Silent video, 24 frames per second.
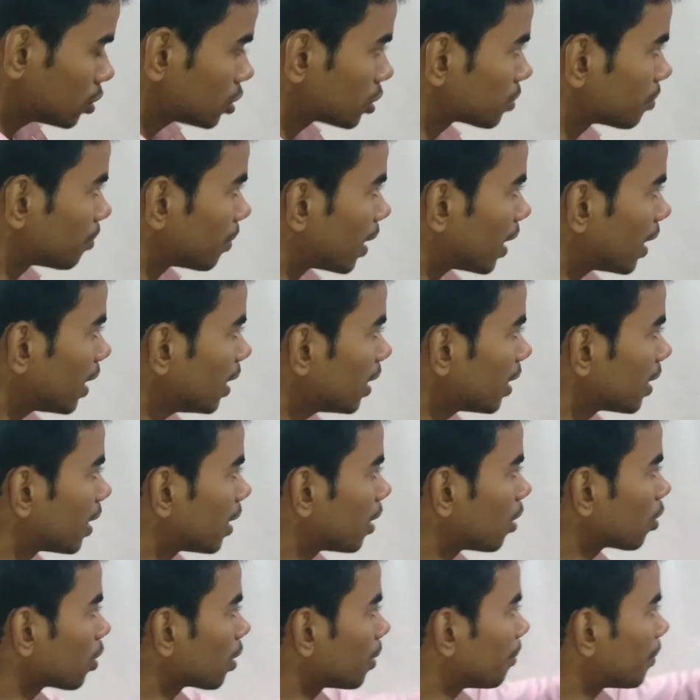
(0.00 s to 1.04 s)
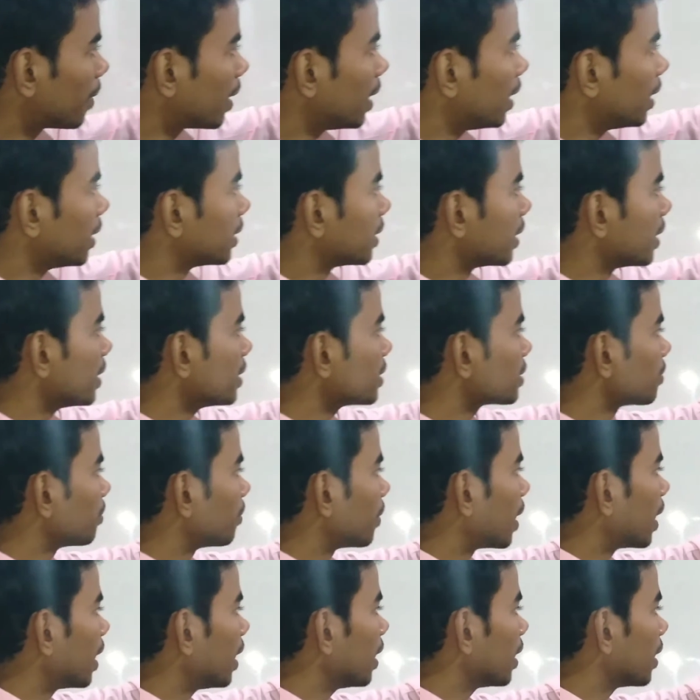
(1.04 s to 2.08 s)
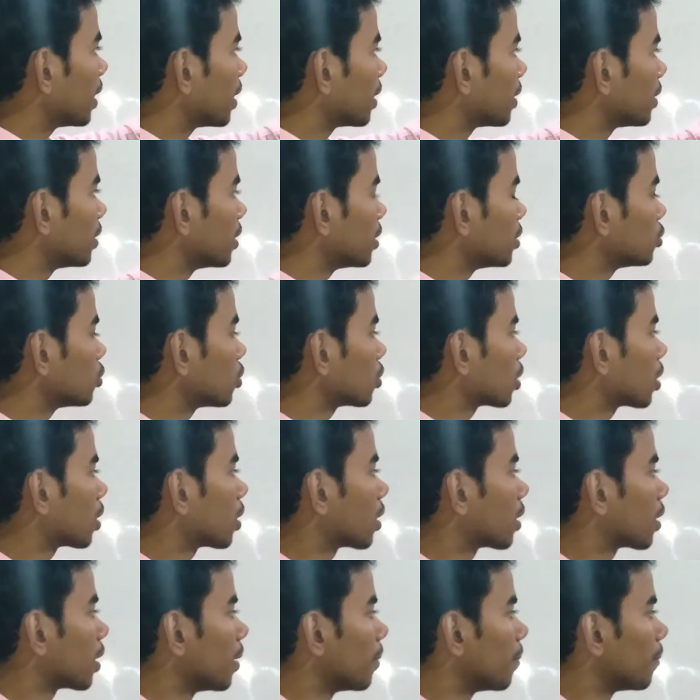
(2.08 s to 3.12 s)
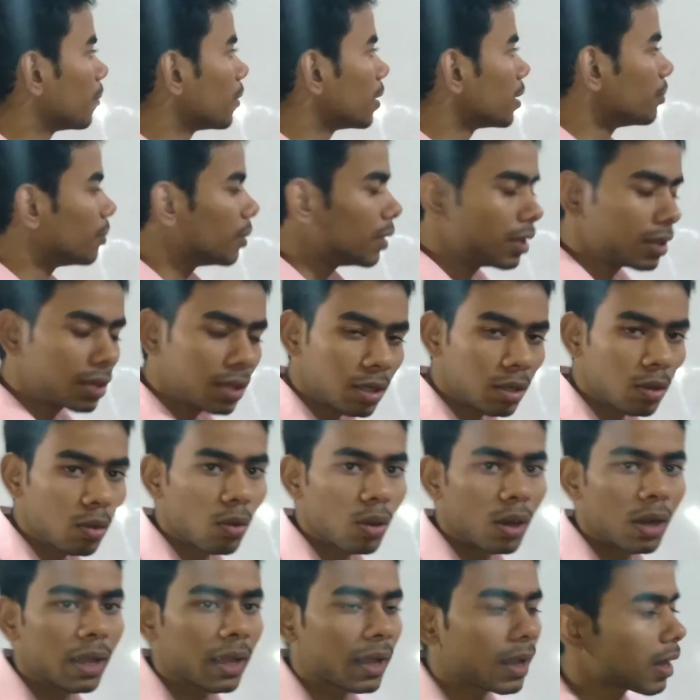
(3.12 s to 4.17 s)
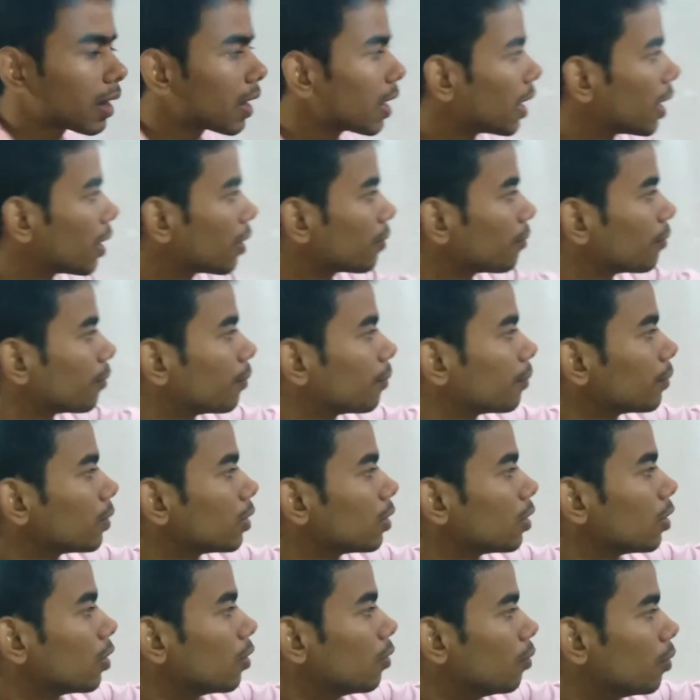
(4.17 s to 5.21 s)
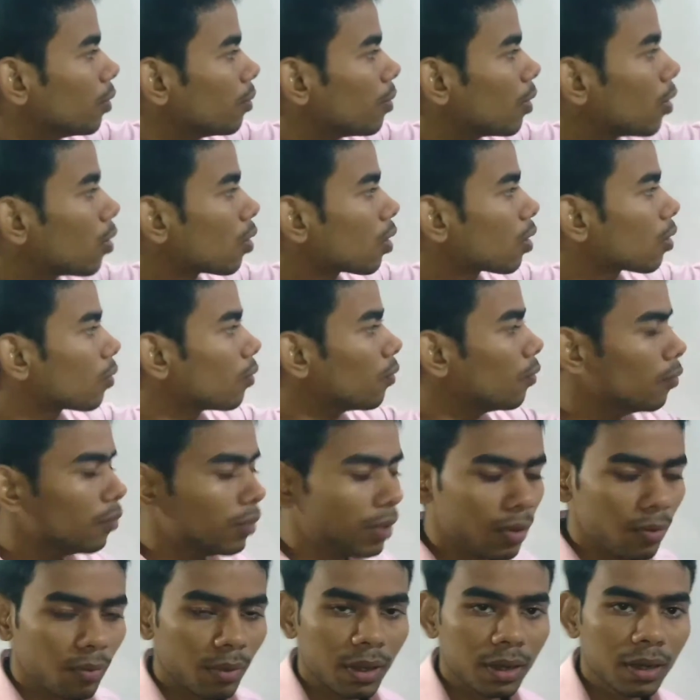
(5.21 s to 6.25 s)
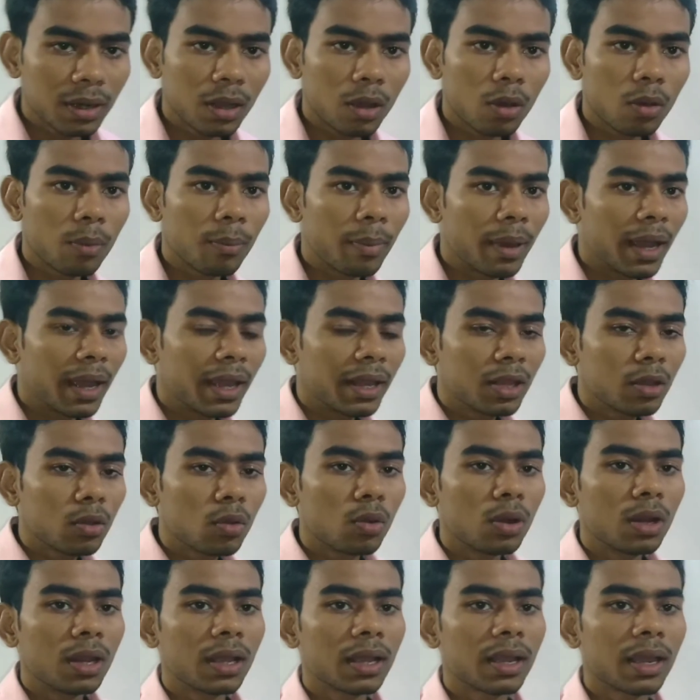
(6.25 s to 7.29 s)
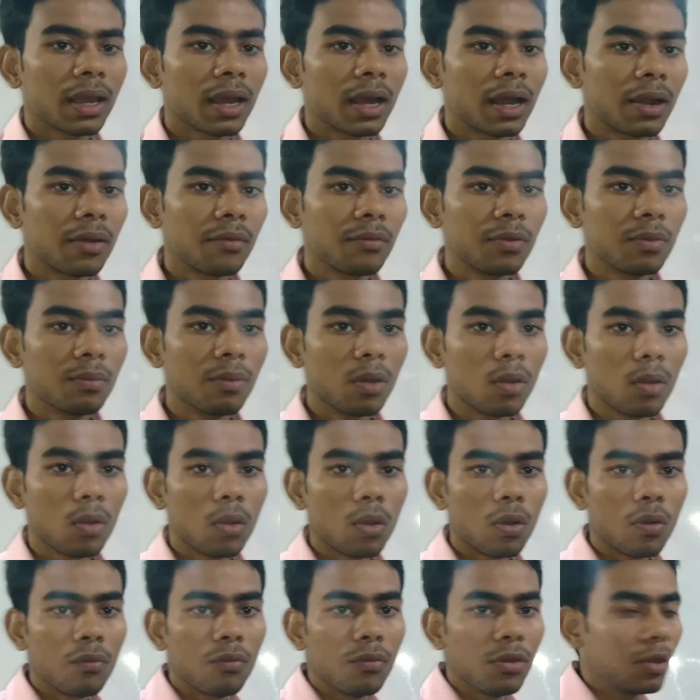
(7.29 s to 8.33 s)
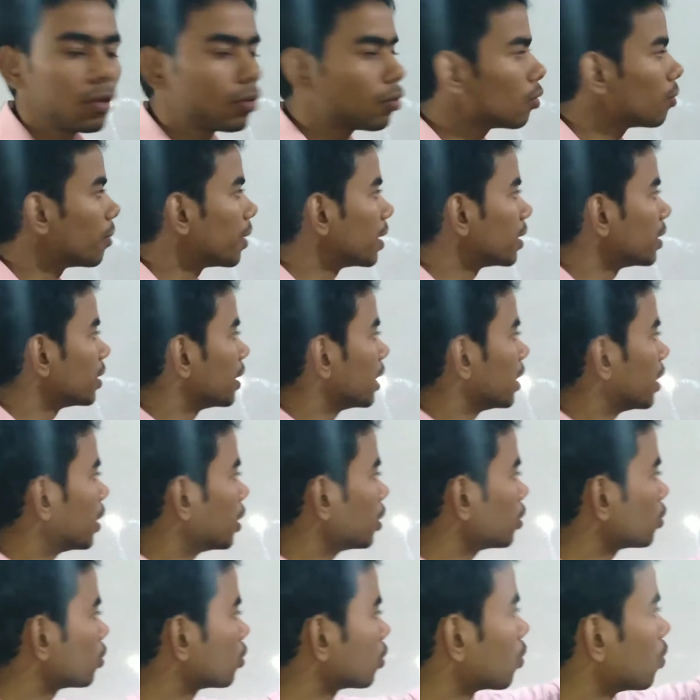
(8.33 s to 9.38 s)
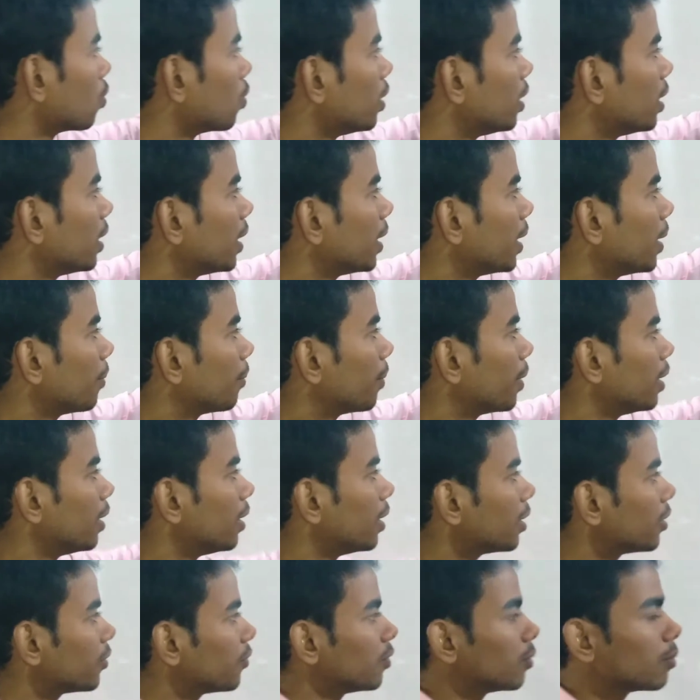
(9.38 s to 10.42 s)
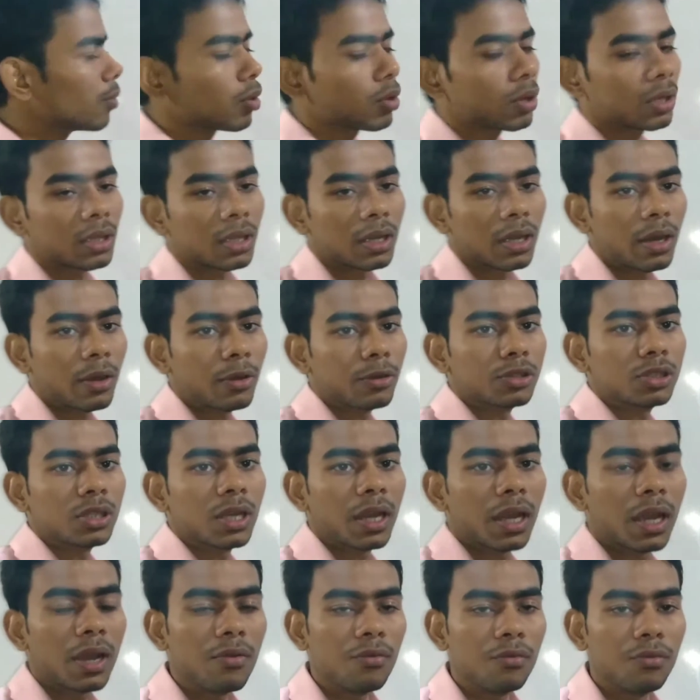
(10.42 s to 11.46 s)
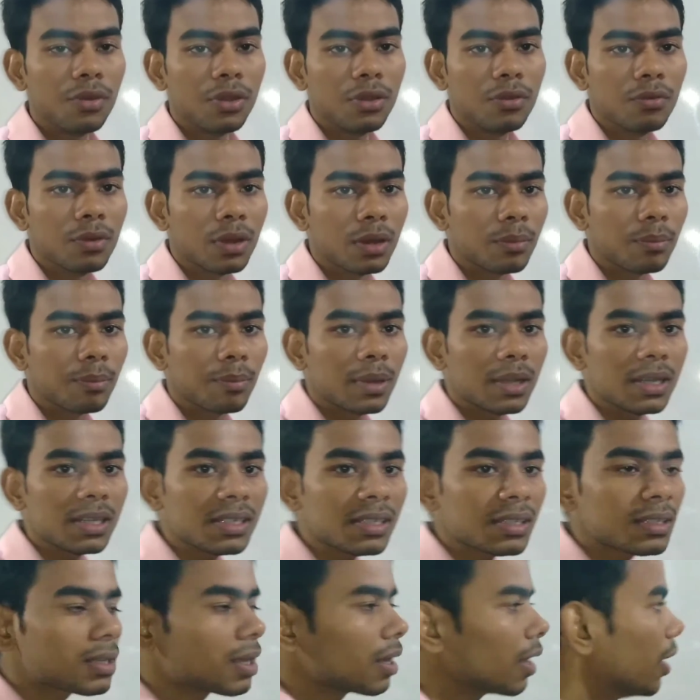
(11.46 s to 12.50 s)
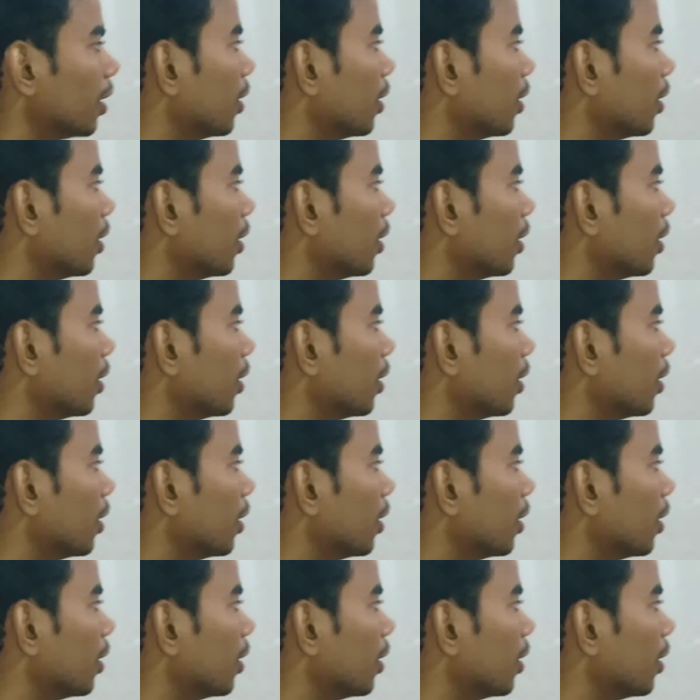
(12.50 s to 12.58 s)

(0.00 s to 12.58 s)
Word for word: स्मॉल और हम मान लेते हैं स्मॉल ये जो भीतरी गोले के कारण विभव v1 और बाहरी गोले के कारण विभव को हम टू मानते हैं तो गोले ए पर नेट विभव कितना हो जाएगा v1 वन प्लस